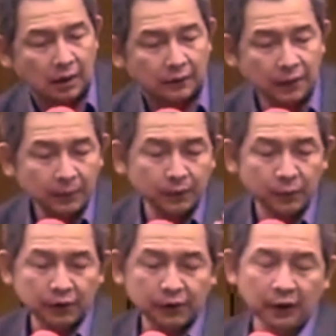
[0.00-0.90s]
saya masih
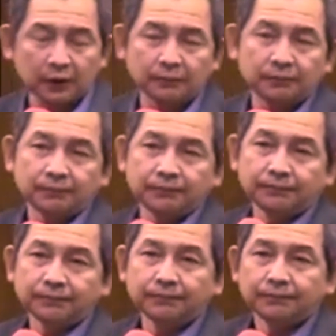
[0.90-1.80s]
punya jalan.
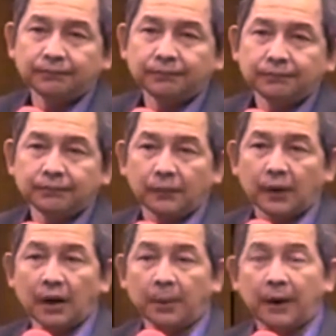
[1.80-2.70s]

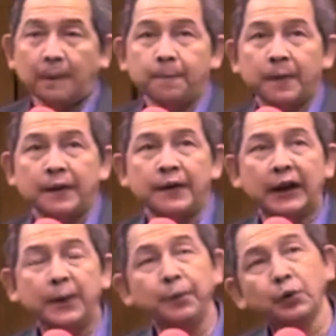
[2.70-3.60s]
Kenapa?
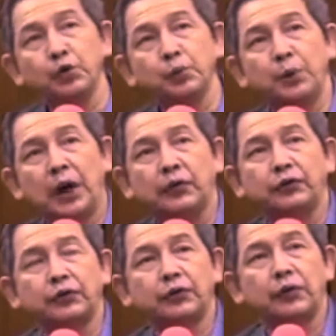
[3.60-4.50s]
Yeremia 17
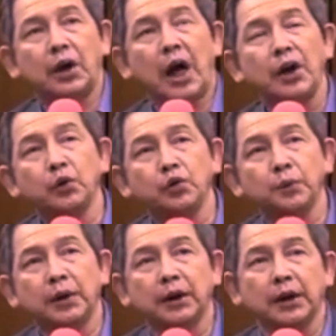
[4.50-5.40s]
ayat 7
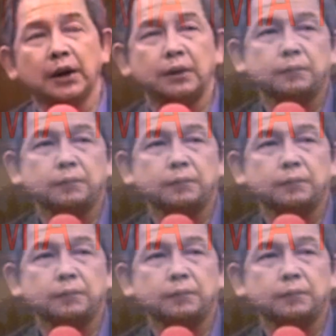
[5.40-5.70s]
mengatakan,